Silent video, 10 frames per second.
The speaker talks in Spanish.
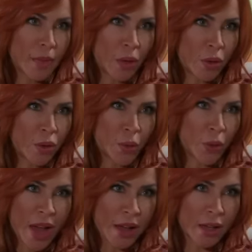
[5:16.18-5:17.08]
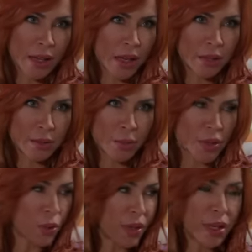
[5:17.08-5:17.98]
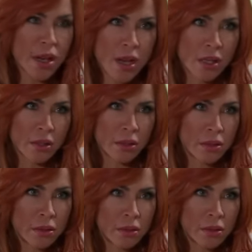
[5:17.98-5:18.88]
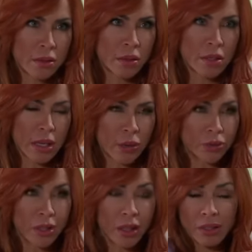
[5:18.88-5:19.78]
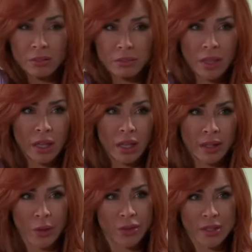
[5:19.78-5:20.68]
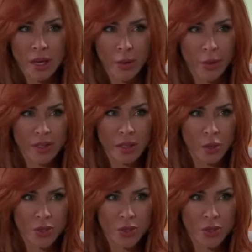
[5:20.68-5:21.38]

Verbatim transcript: Me lo juro por Ángela, por su hija. Dice que no tiene idea de dónde sacaron ese